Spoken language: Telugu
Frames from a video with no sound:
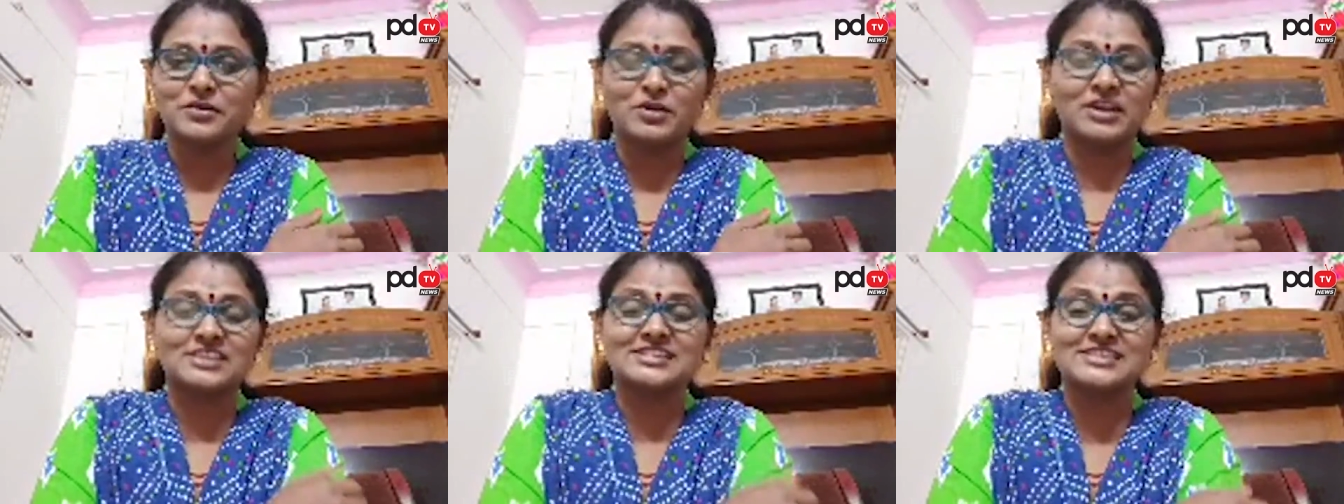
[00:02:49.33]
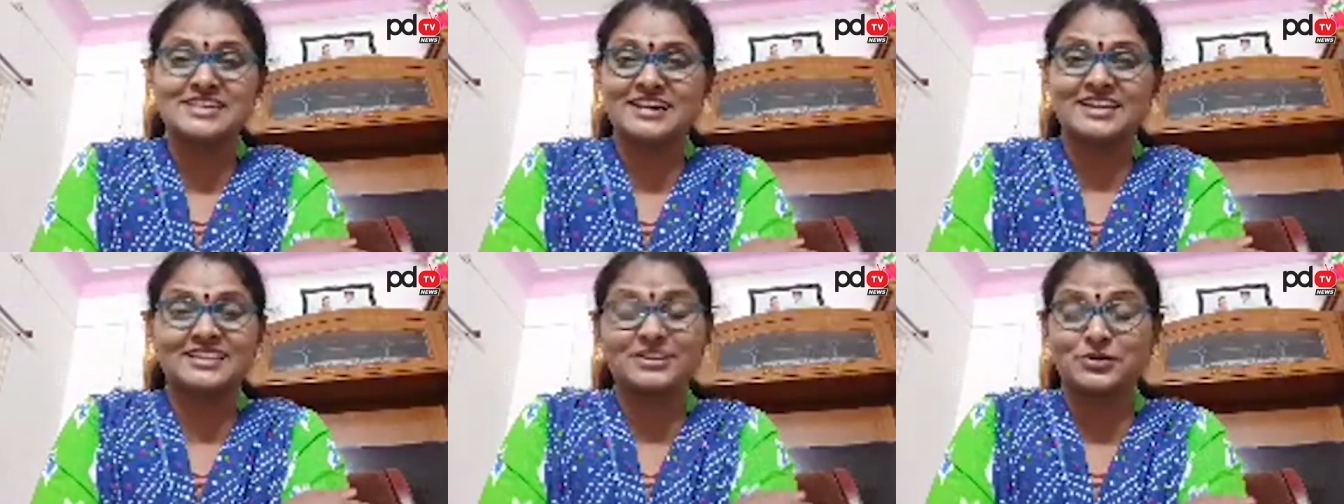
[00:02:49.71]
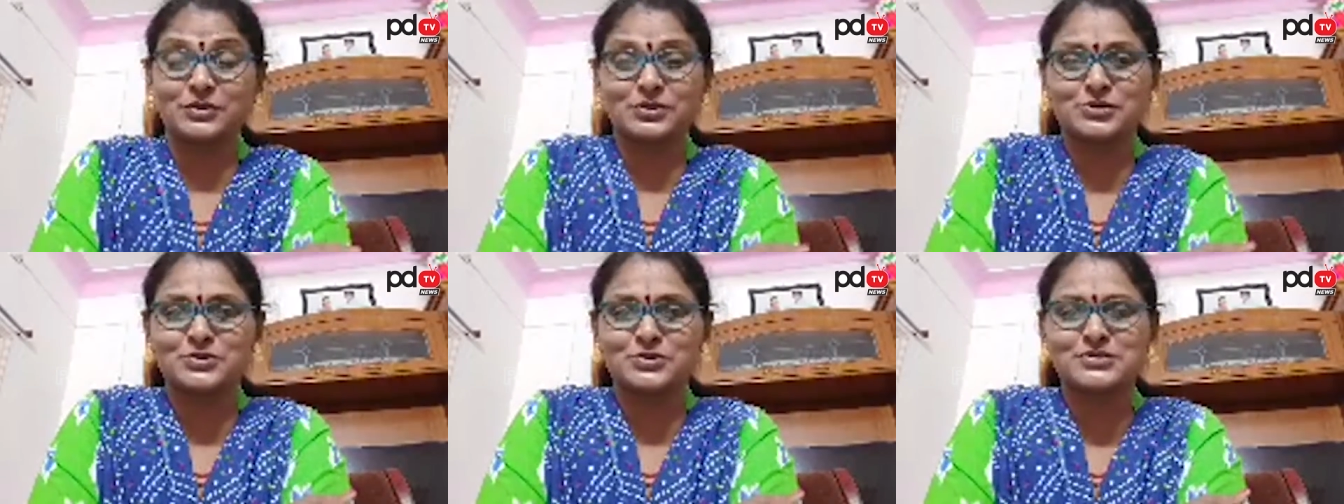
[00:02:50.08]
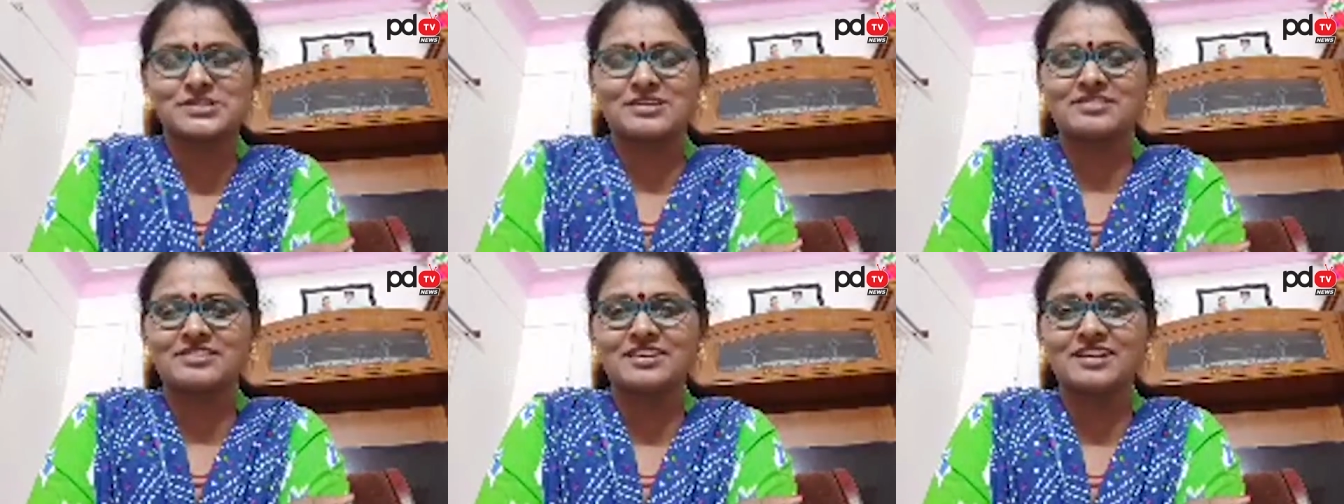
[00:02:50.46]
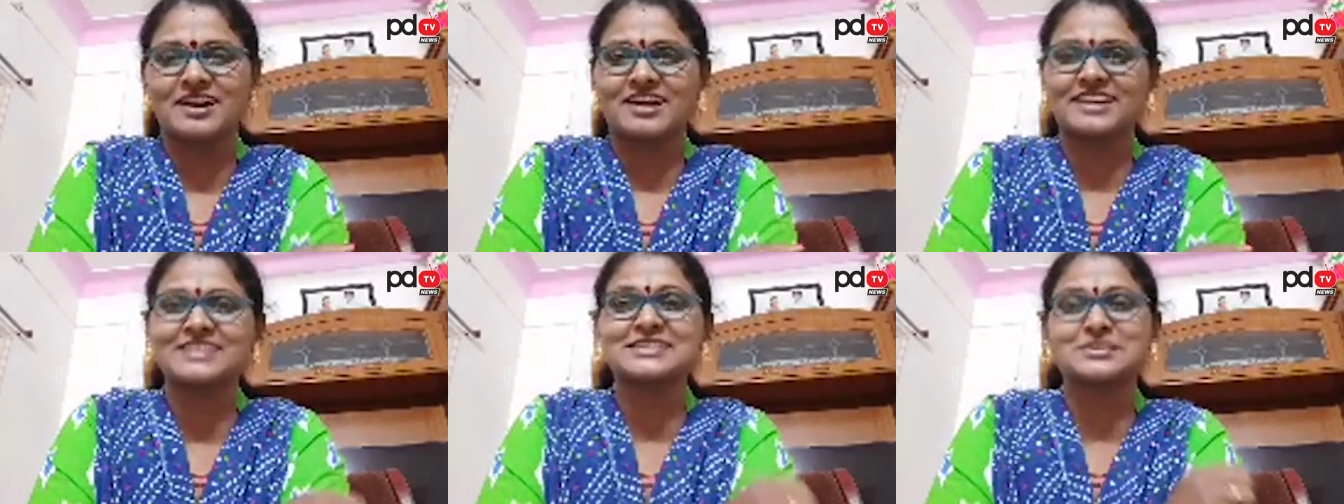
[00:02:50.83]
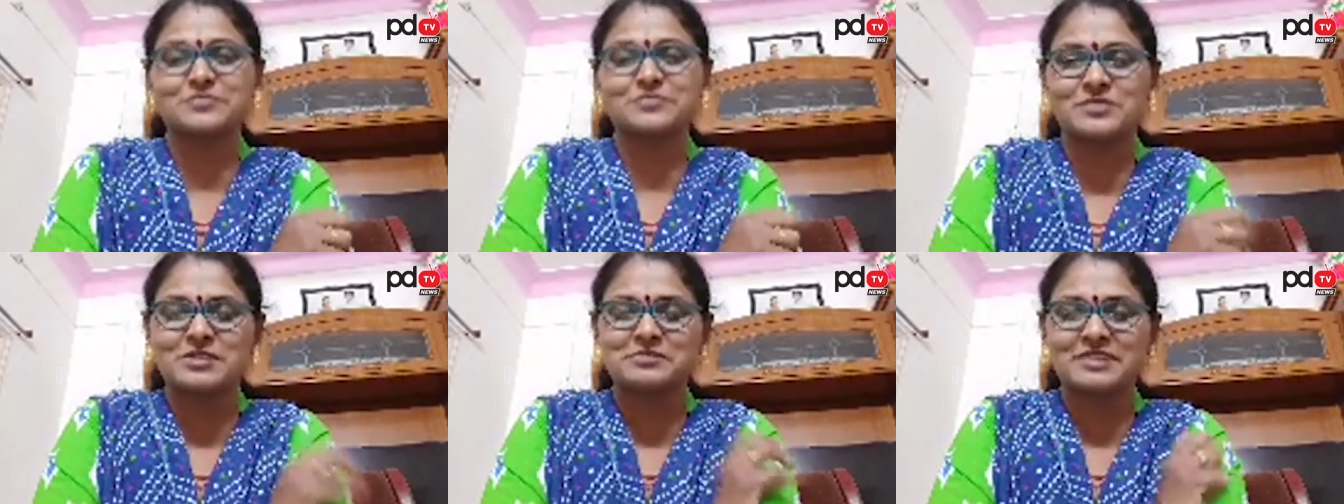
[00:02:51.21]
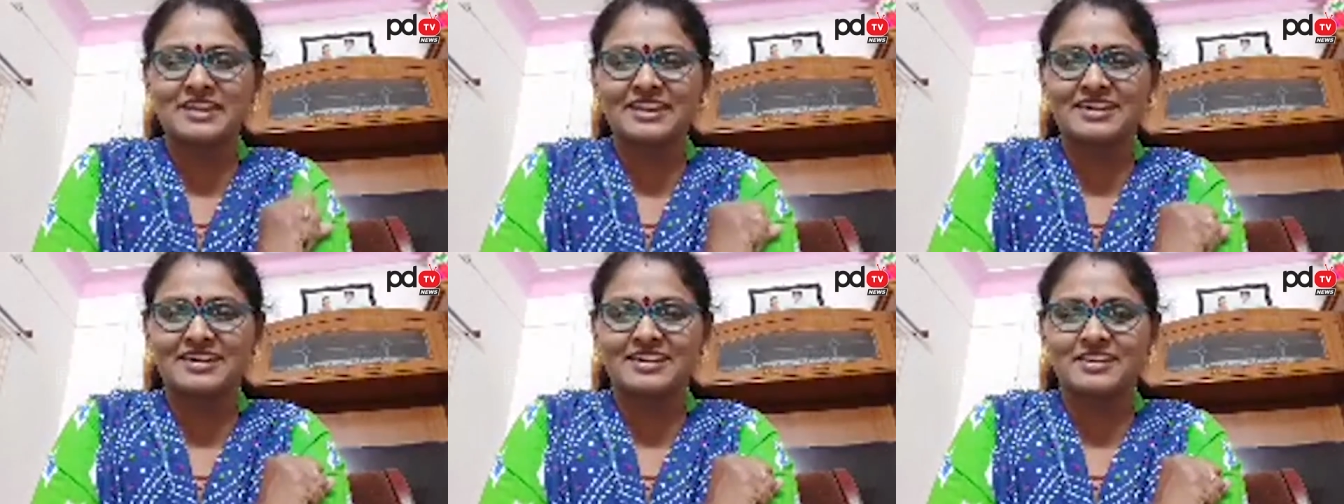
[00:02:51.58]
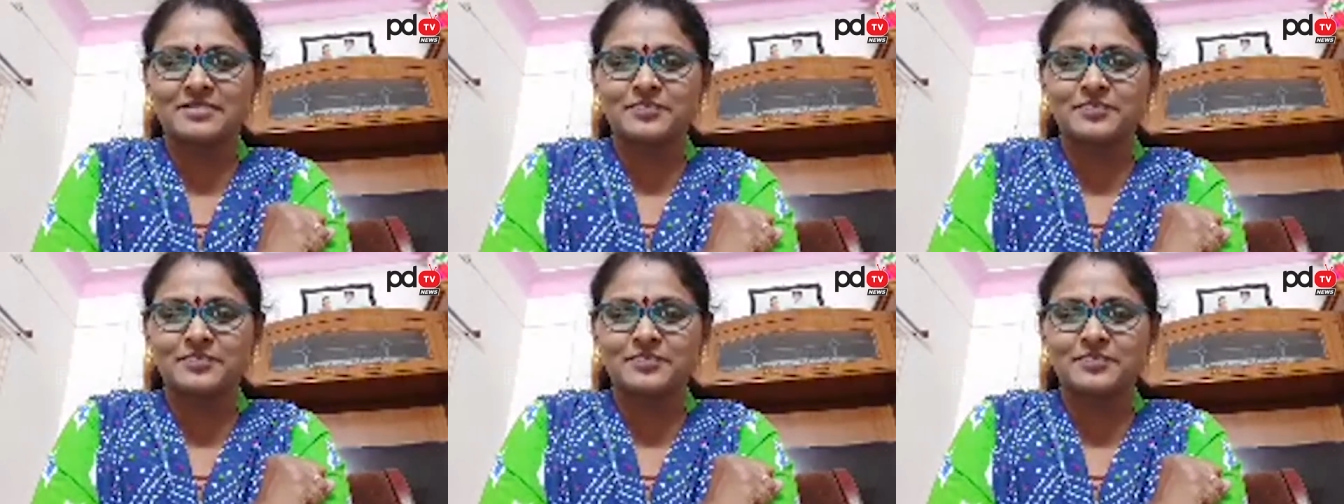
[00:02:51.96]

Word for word: ఒక చిన్న కథ గుర్తుకొస్తుంది ఆ కథ చెప్దామని